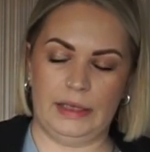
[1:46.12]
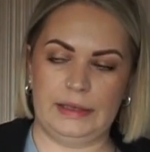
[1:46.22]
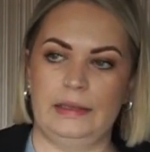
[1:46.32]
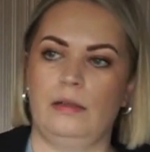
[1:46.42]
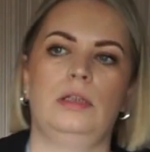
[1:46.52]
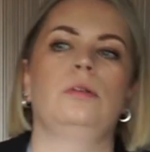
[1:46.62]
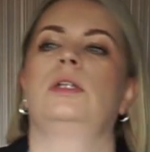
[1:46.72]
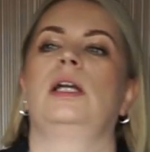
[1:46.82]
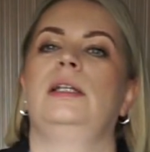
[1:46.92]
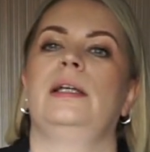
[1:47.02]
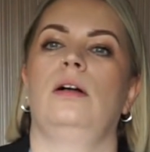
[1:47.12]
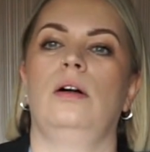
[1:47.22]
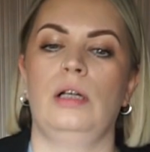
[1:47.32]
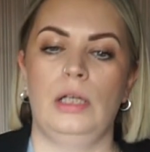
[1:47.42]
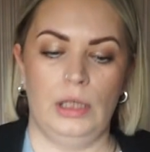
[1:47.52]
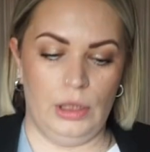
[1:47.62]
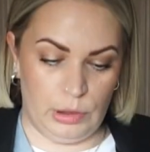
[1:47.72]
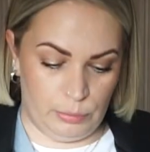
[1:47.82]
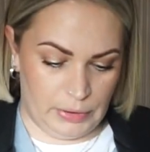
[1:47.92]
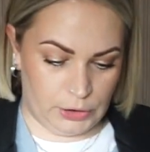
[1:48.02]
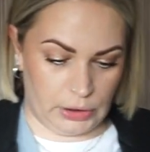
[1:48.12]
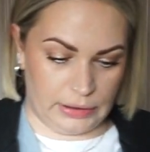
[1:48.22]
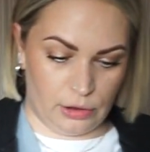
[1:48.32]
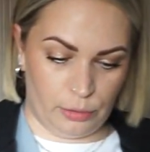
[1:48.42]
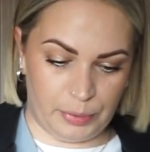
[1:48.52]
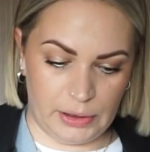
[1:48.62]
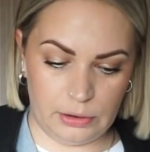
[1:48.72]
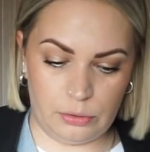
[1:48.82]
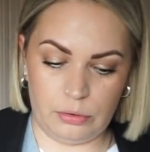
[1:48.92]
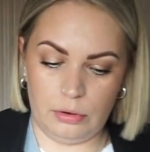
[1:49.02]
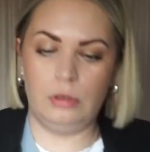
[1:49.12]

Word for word: jasnego, neutralnego, bez żadnego printu.